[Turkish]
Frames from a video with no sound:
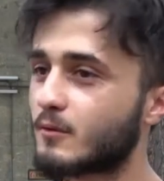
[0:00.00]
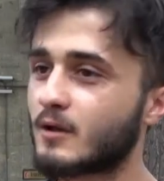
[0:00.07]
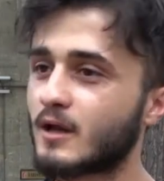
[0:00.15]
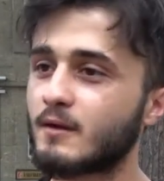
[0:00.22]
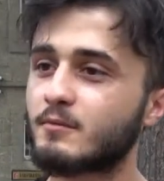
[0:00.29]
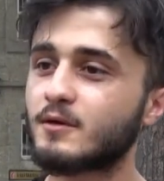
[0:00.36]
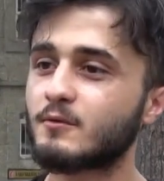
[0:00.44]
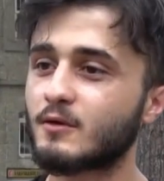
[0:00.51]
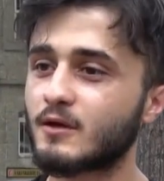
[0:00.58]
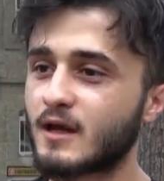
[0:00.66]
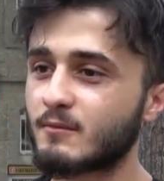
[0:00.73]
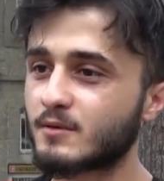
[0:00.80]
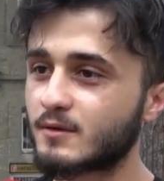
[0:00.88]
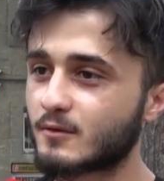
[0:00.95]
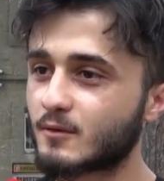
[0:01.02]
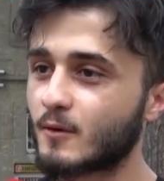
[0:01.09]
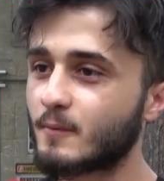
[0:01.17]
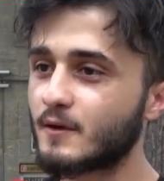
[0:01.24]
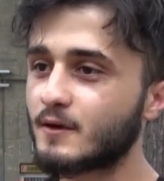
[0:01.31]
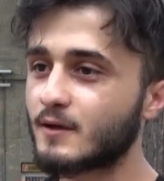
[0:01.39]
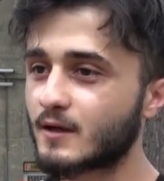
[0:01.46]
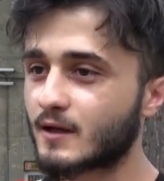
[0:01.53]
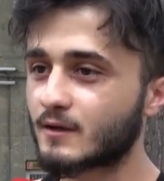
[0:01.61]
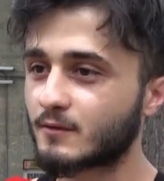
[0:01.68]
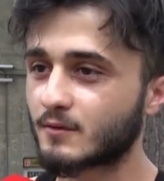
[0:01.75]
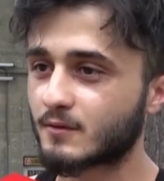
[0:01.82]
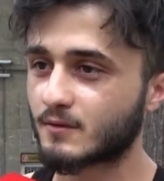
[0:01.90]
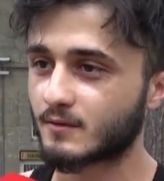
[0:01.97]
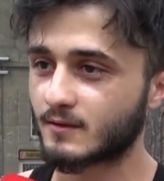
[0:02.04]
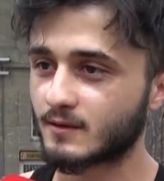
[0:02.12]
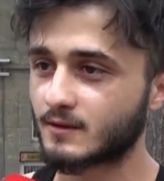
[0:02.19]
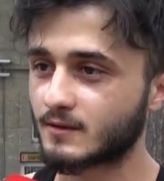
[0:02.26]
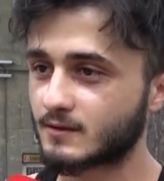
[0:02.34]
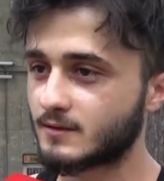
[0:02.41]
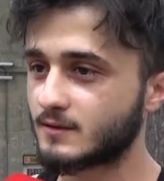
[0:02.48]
Olay bizim olayımız. Siz köpeği niye katıyorsunuz dedik.